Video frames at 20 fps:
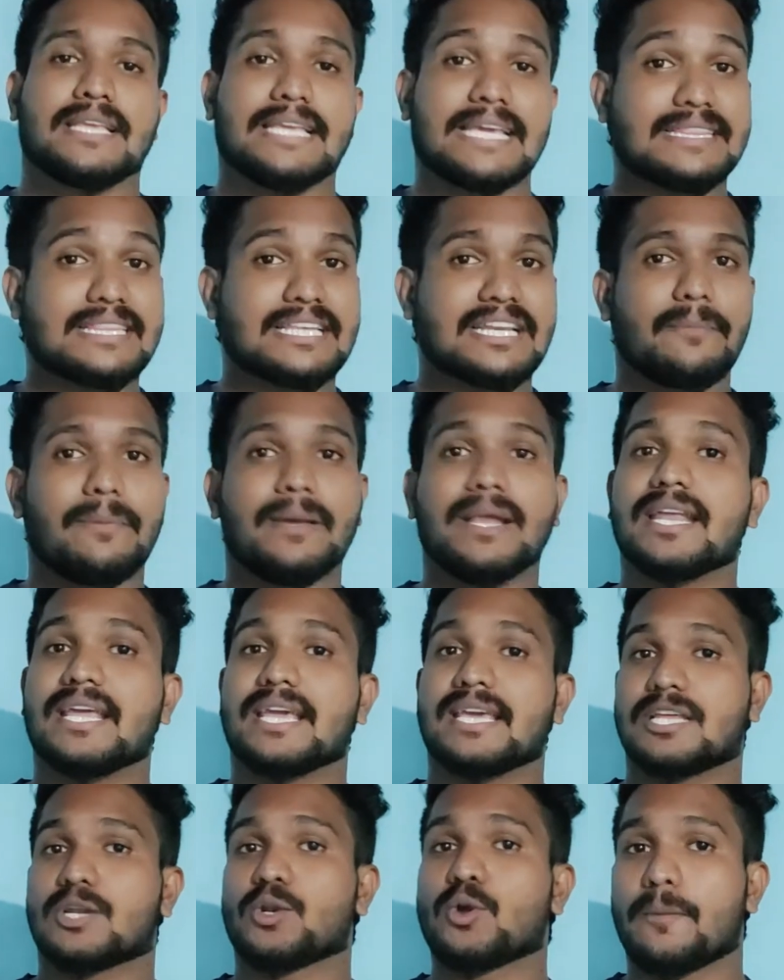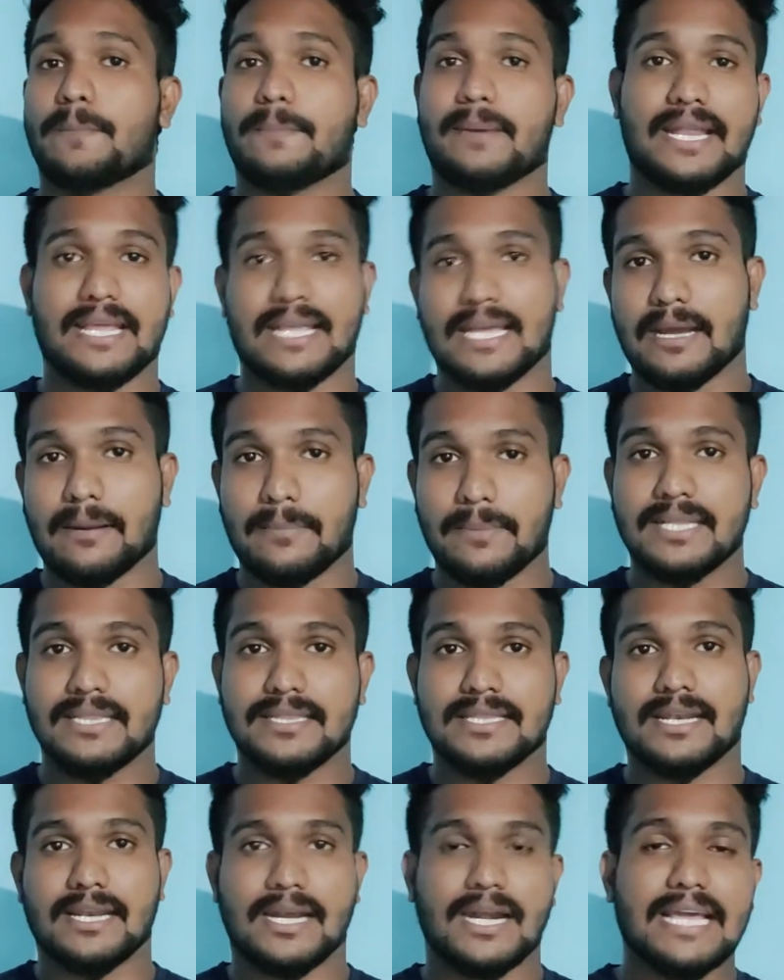எத்தனை பேர் நீங்க இதை நோட் பண்ணீங்க
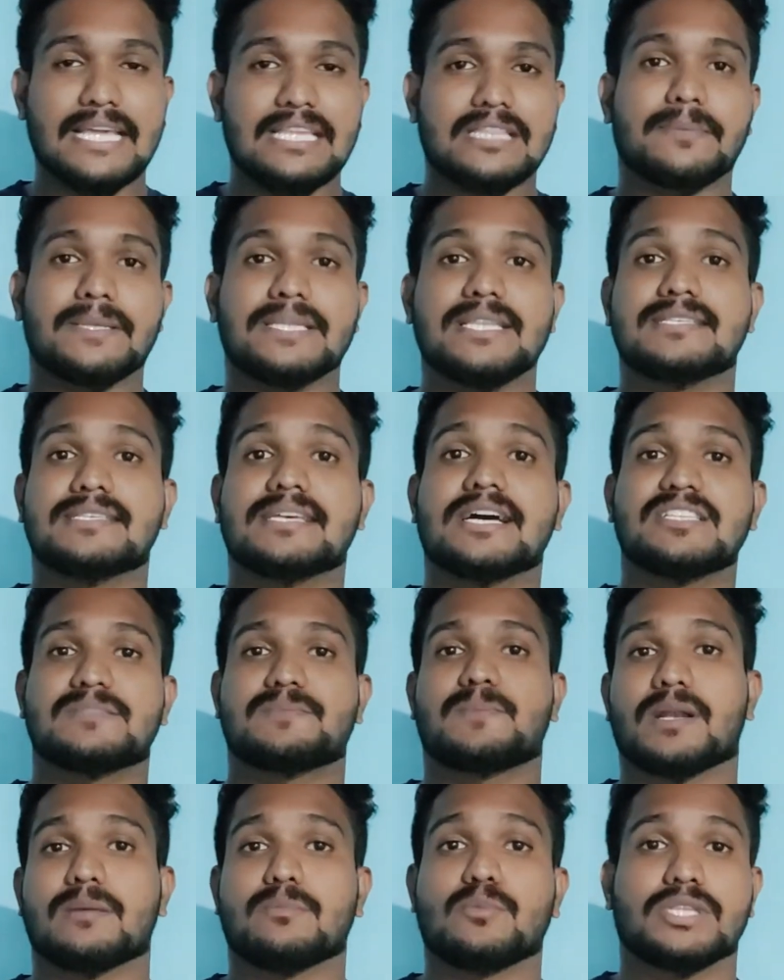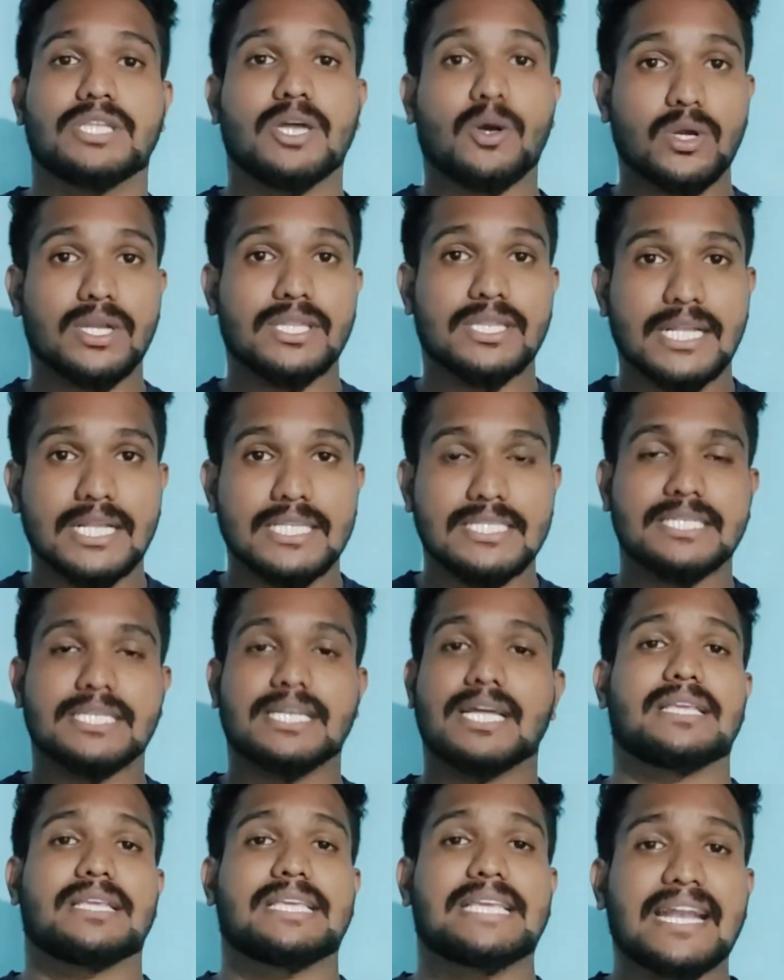அப்படின்னு தெரியல நான் இதை பத்தி சர்ச் பண்ணும்போது தான் உனக்கு
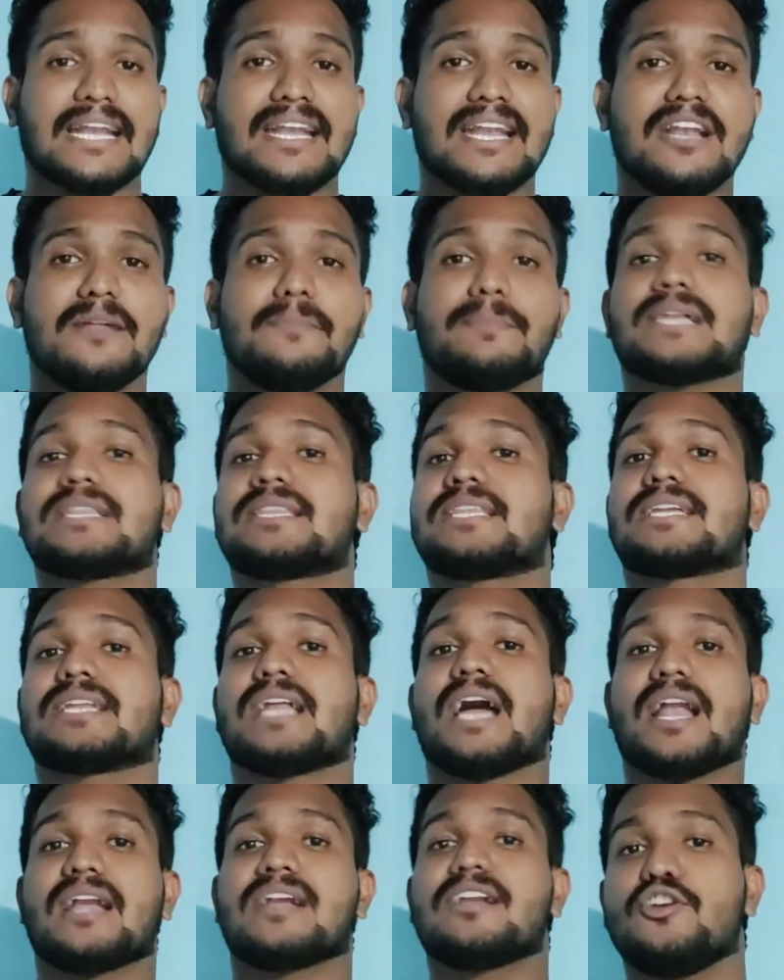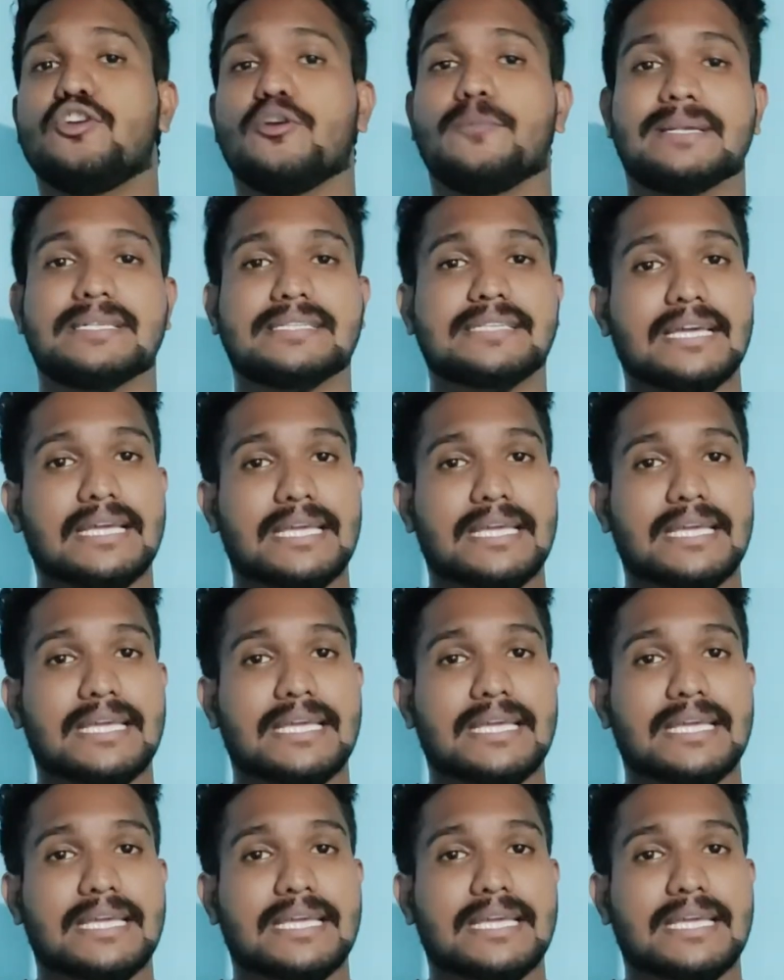தெரிஞ்சுக்கிட்டேன் என்னன்னு பாத்தீங்கன்னா ஹண்ட்ரட் ருபீஸ்க்கு